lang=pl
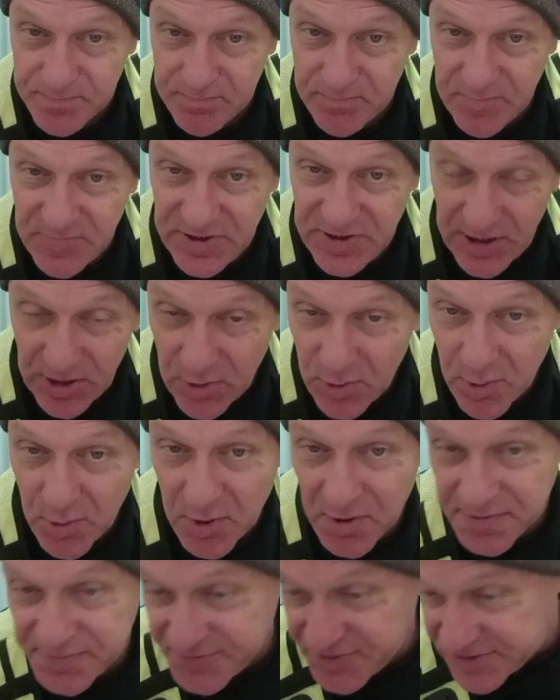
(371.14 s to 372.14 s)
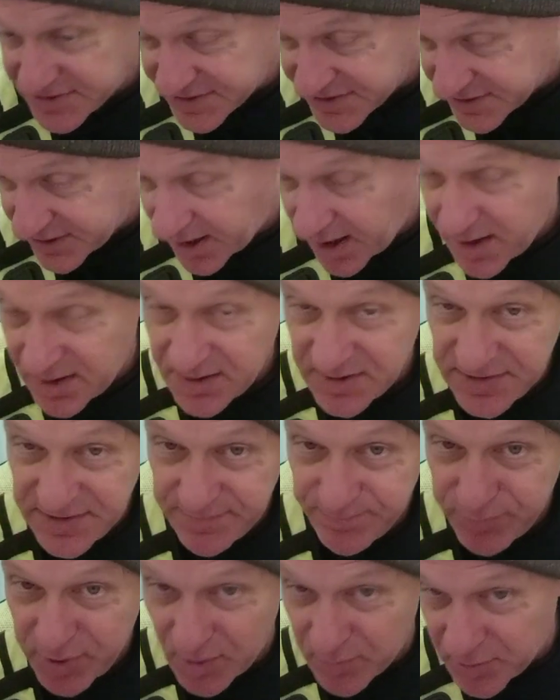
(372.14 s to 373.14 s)
Jego oficjalni
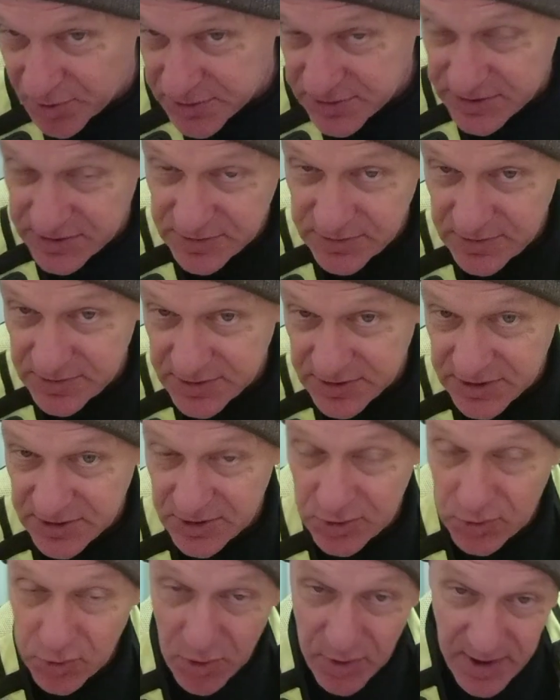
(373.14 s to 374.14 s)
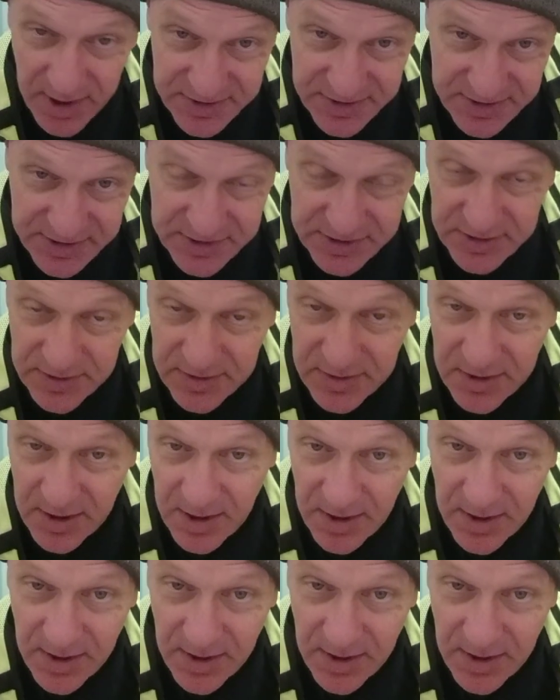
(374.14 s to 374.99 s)
pomocnicy, doradcy,